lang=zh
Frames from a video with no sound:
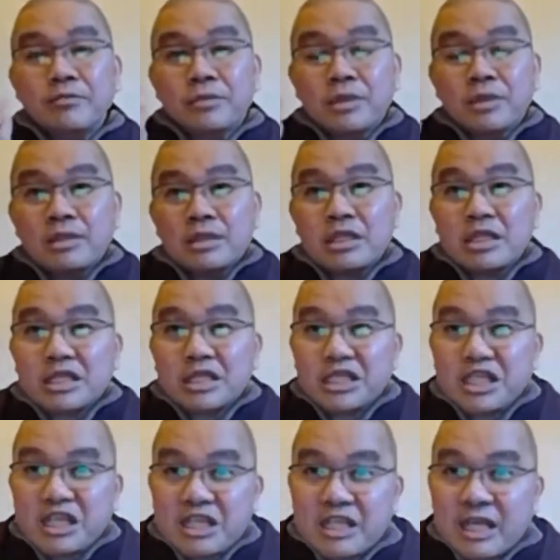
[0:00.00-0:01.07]
这个
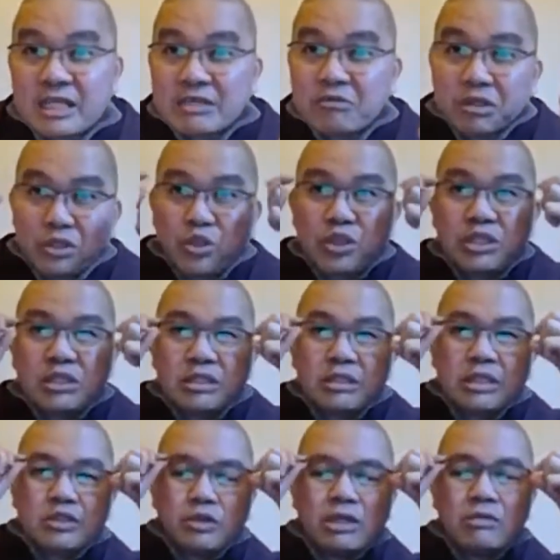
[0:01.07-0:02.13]
新山这位居士
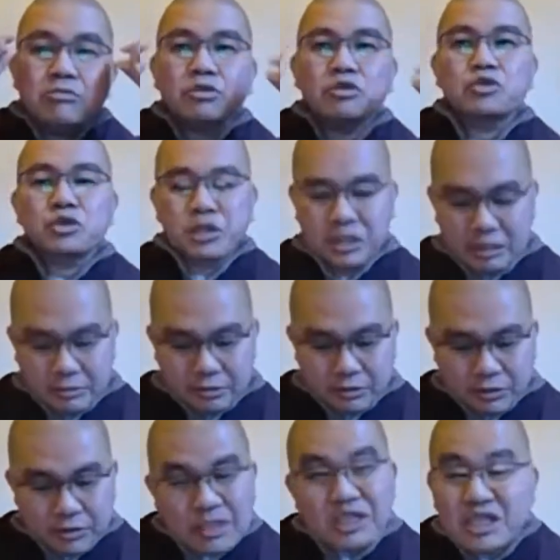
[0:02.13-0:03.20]
呢，就跟我说：“师傅，
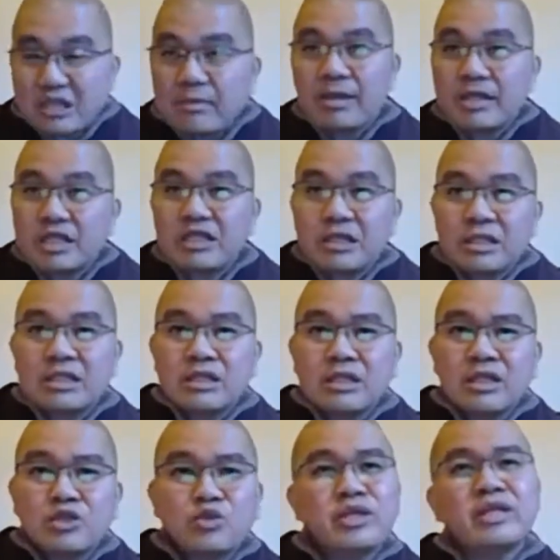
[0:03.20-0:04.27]
西方极乐世界
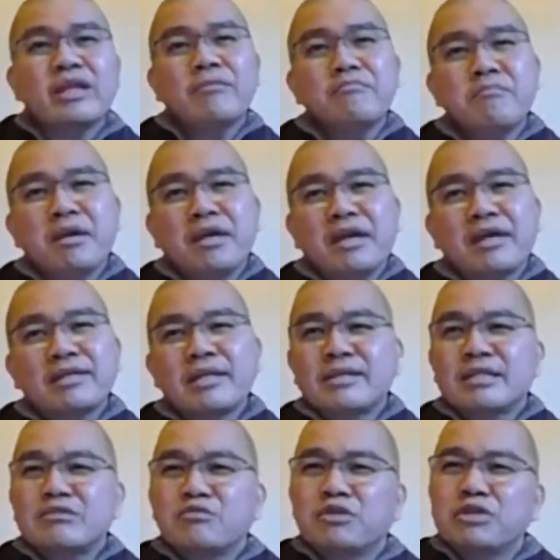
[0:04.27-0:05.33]
虽然很美啊，但
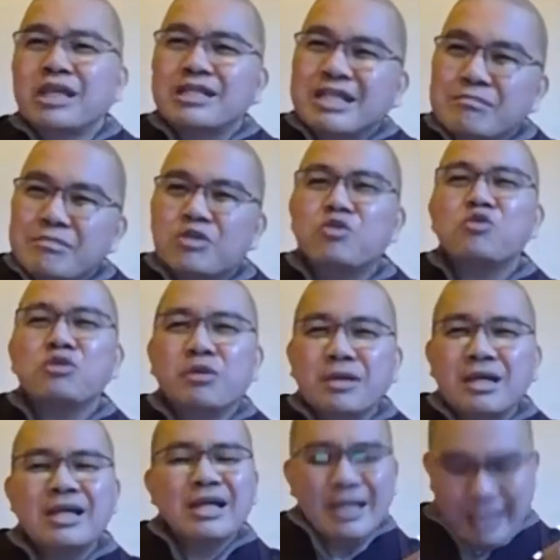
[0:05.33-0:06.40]
是我在这边过活，
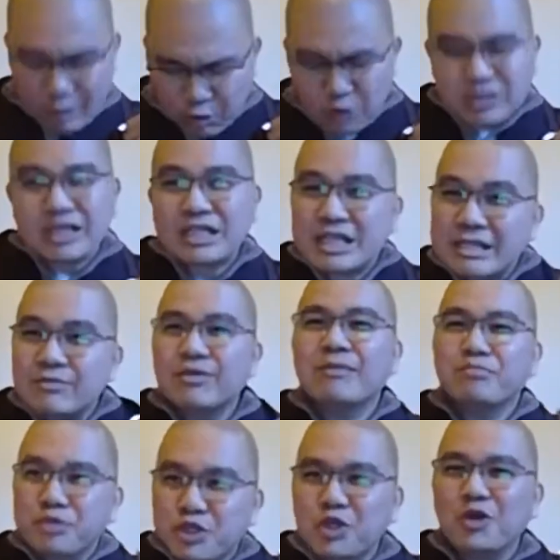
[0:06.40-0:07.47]
过的生活也
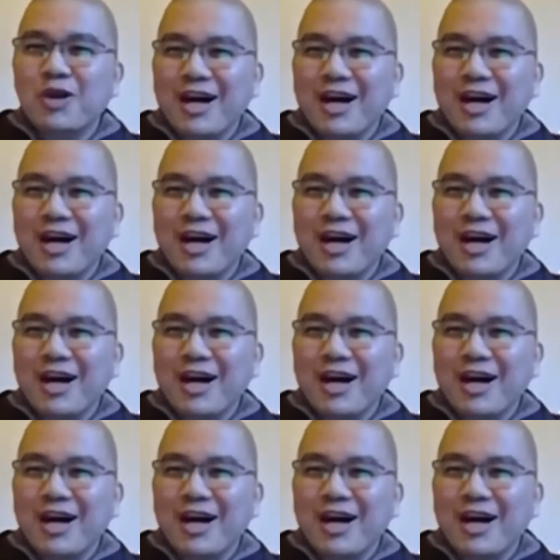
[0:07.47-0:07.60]
不错啊。